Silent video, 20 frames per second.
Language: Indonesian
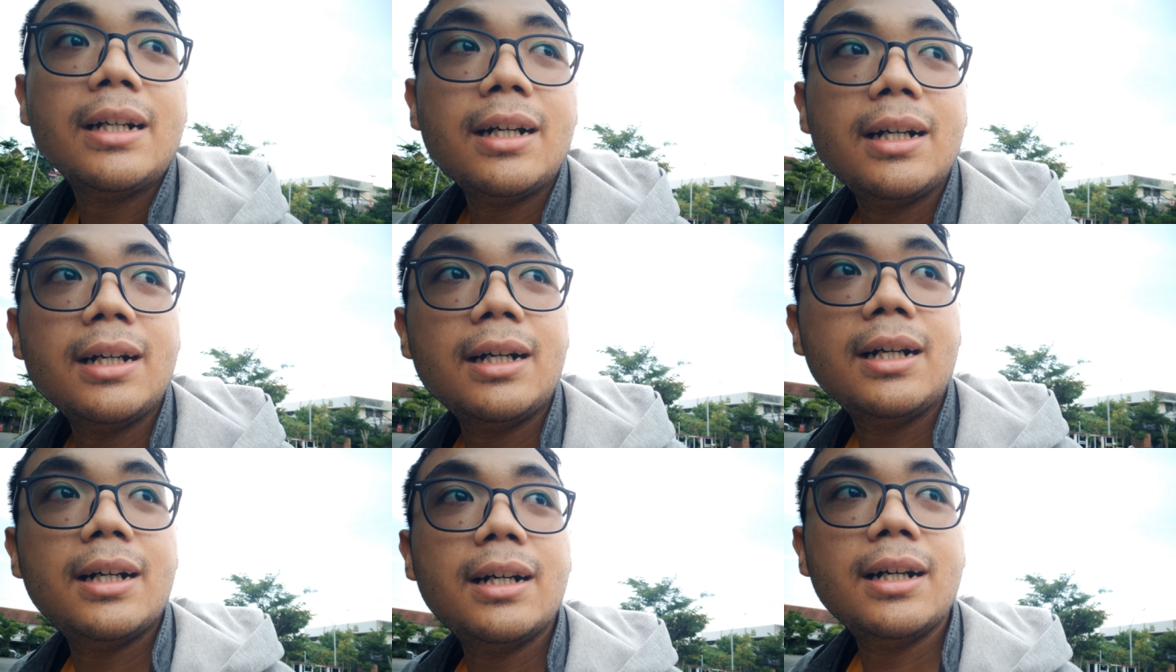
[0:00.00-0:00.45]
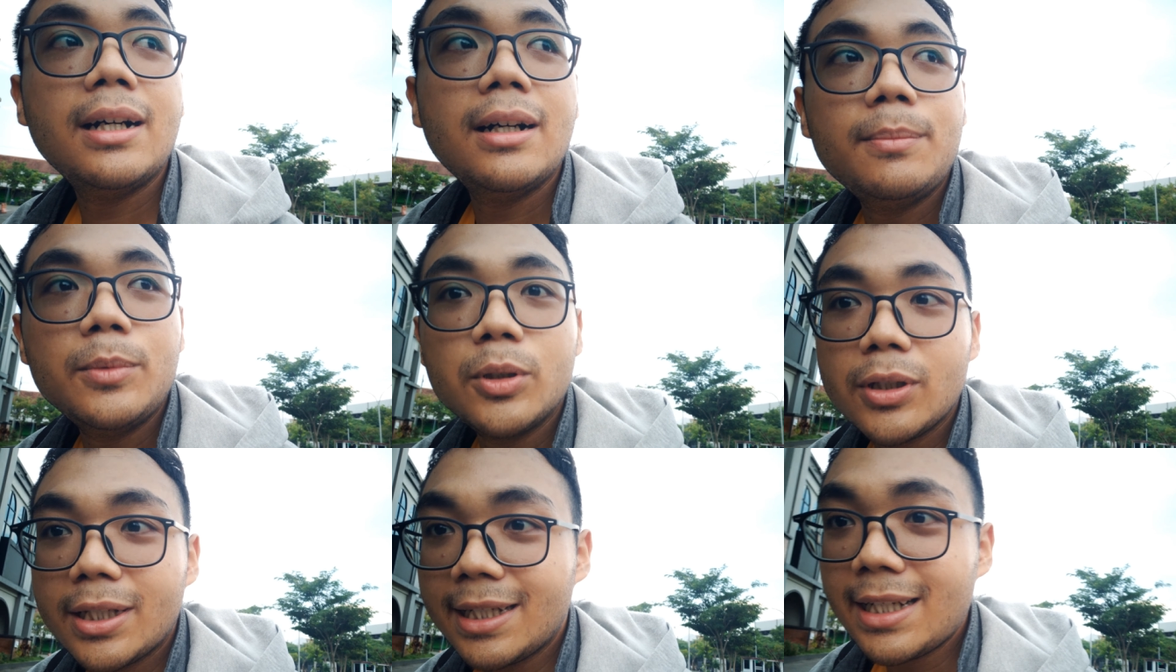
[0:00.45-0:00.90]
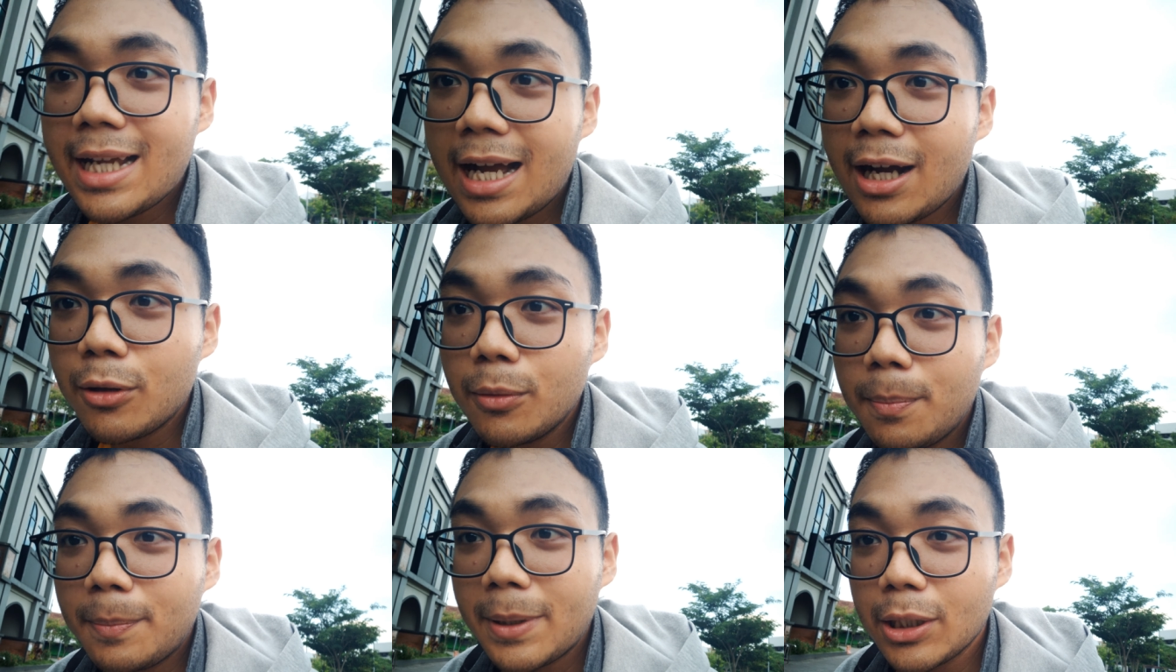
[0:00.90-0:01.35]
uh, mungkin
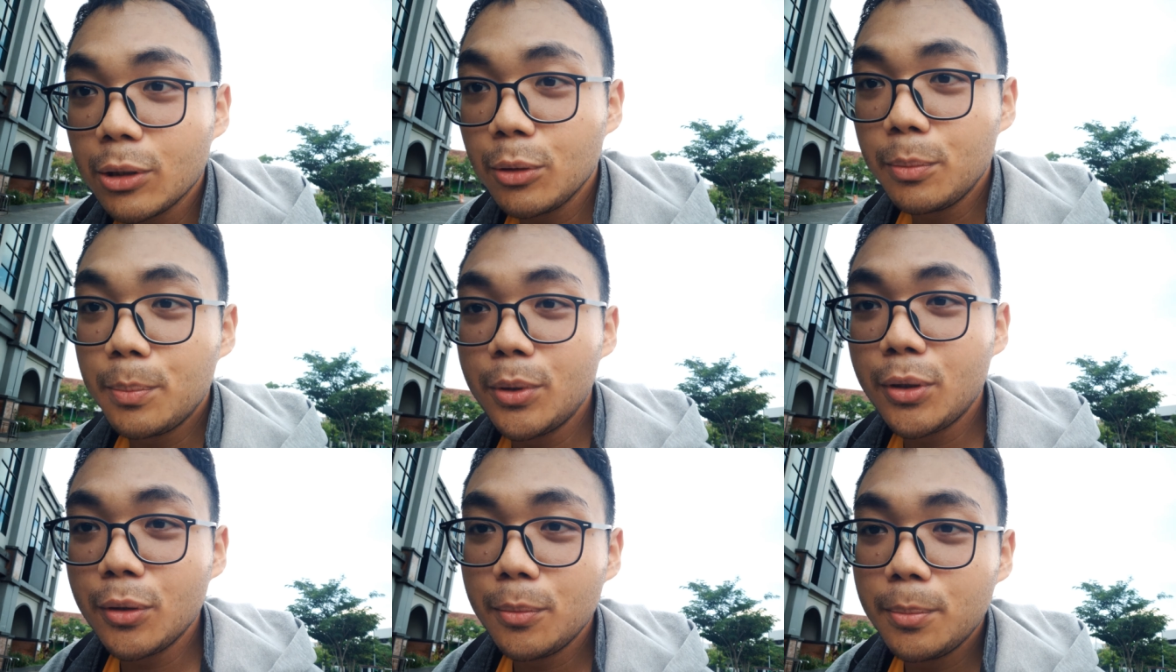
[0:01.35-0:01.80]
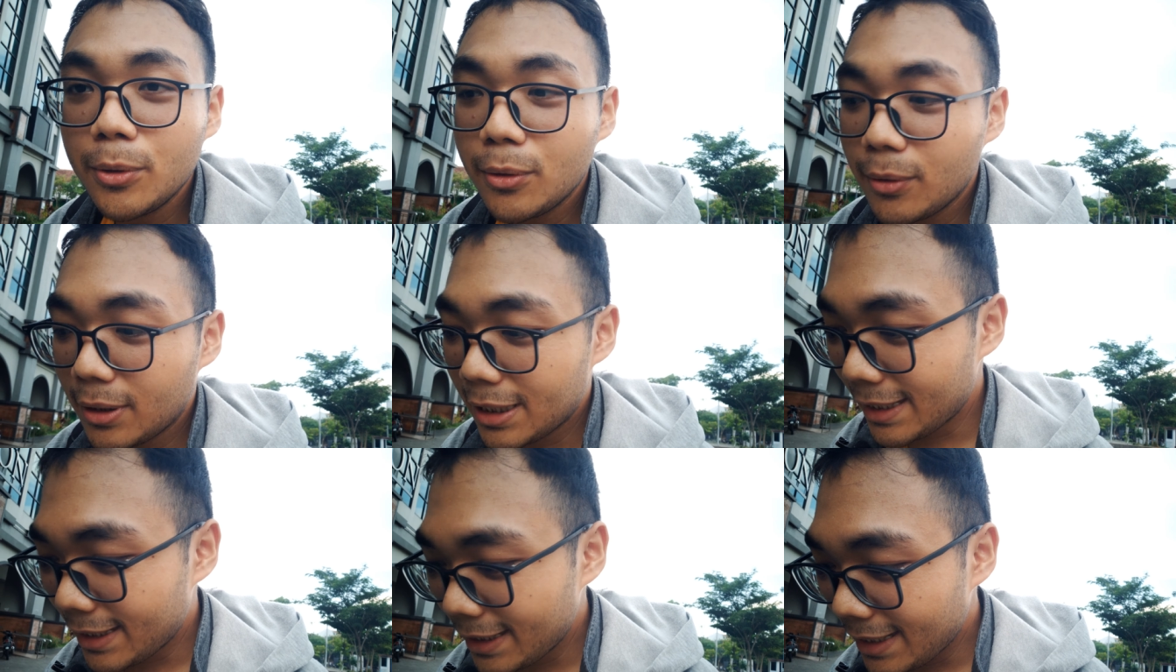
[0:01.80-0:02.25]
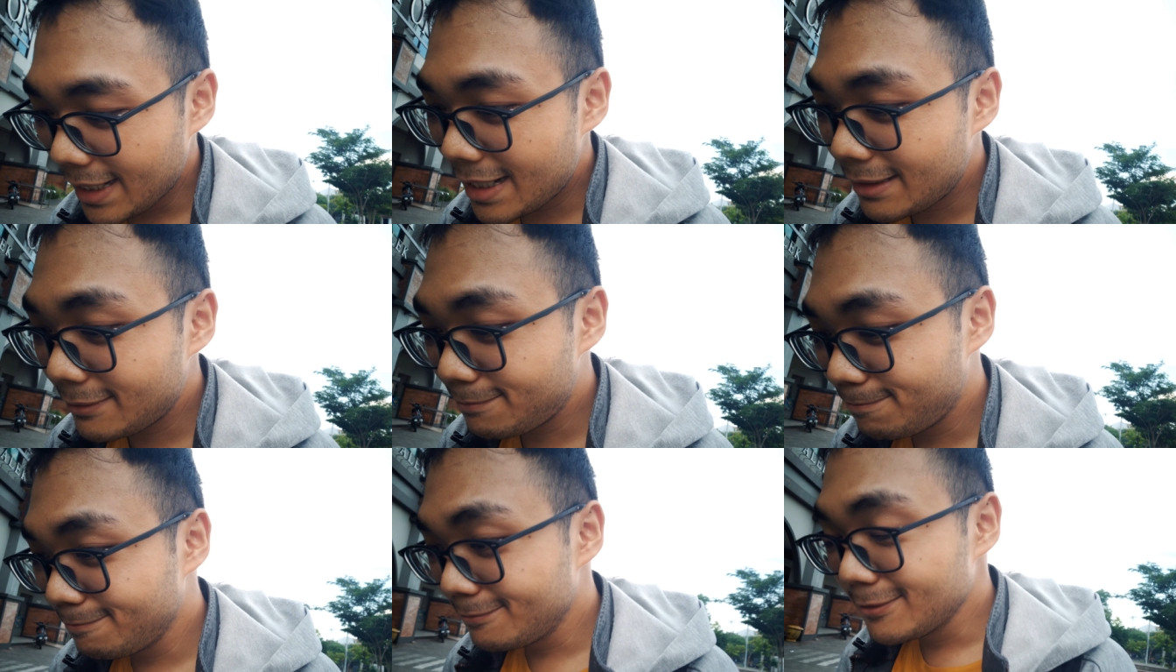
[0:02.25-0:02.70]
aku perlu buru-buru
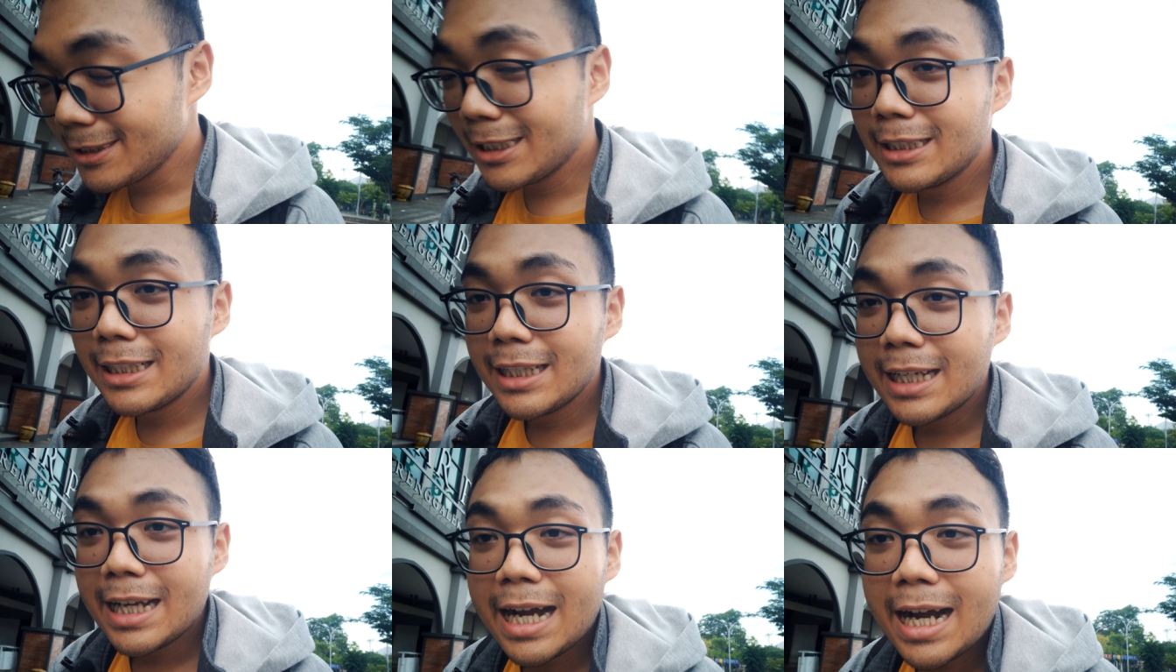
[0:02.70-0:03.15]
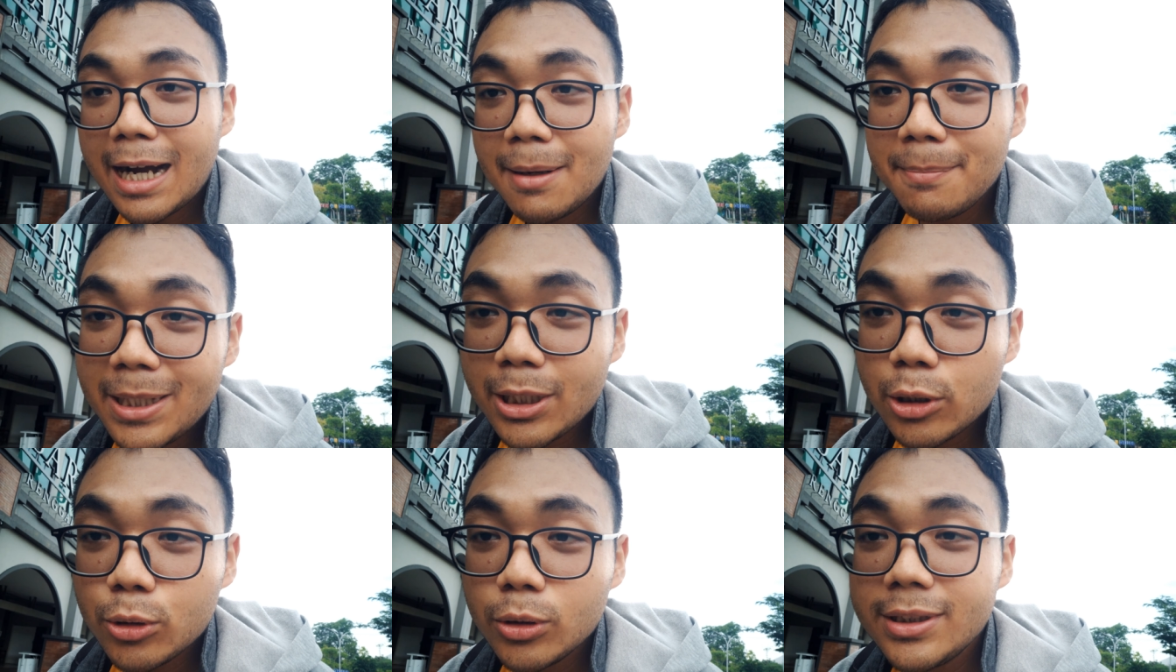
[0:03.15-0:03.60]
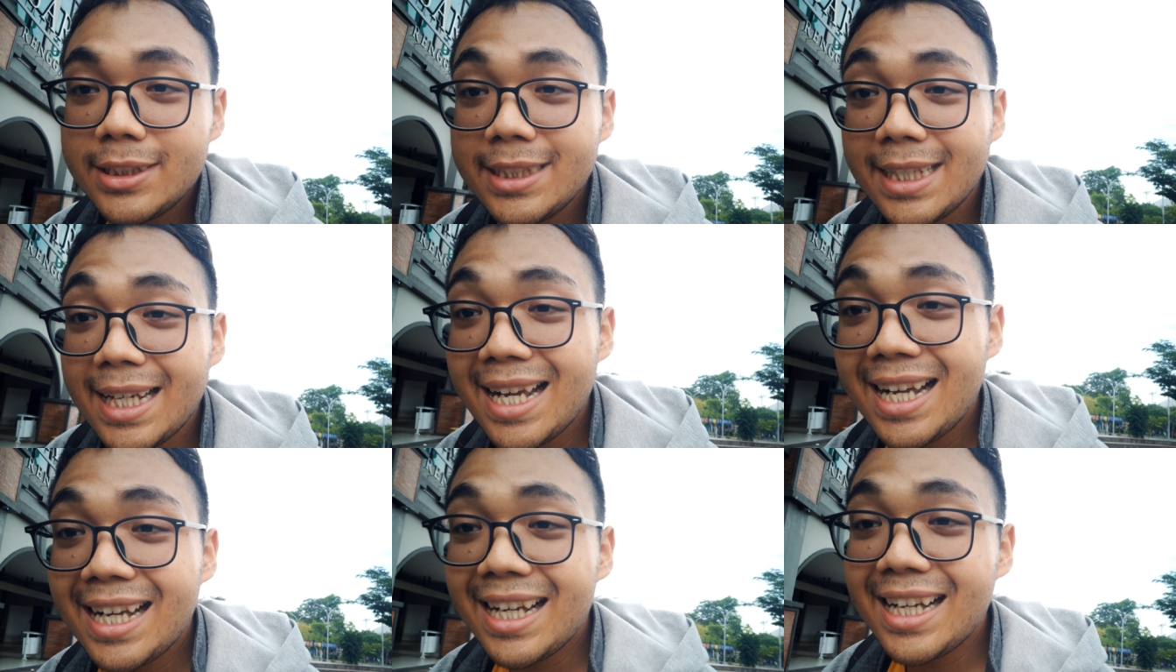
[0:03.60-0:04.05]
karena hampir
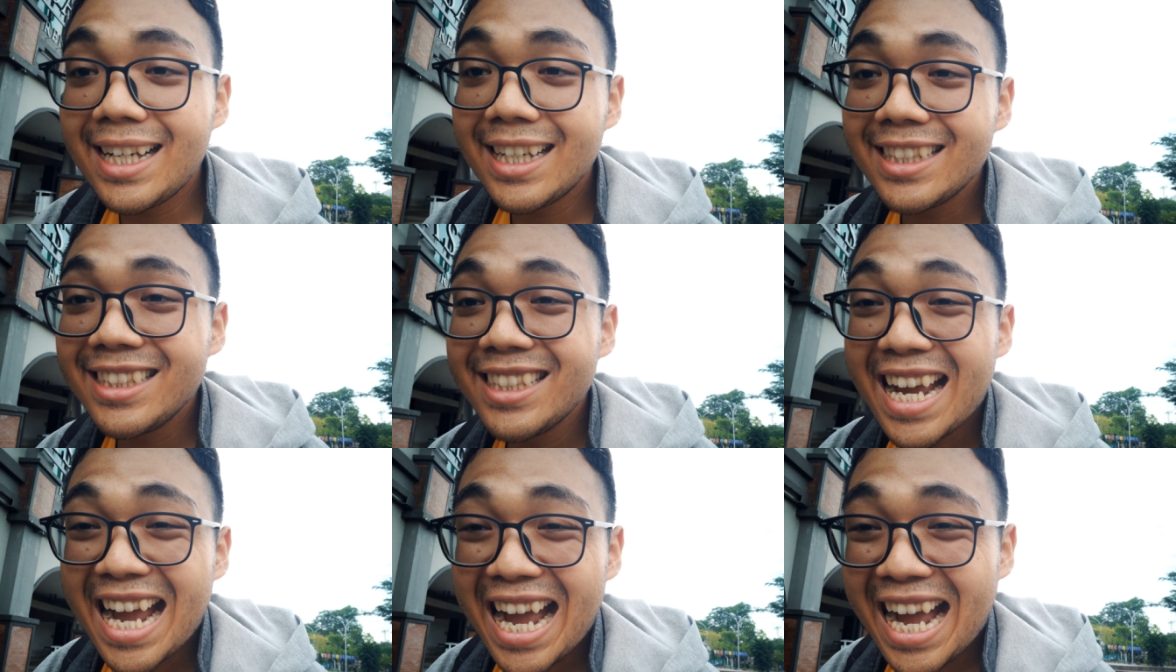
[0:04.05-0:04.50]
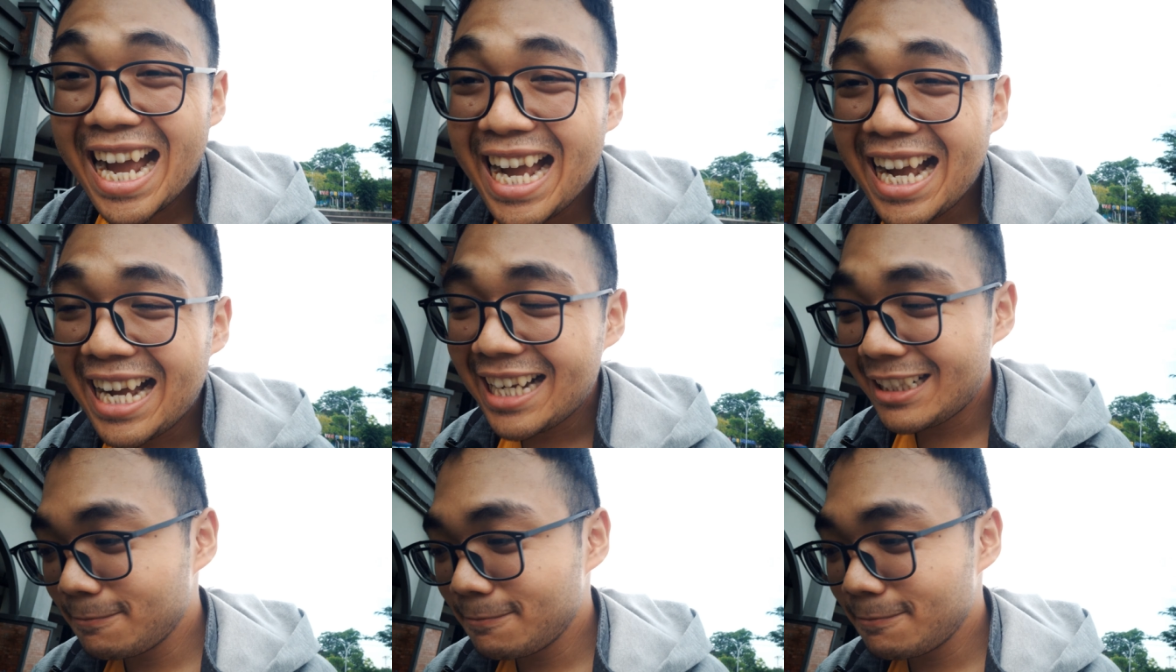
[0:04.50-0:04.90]
hujan ya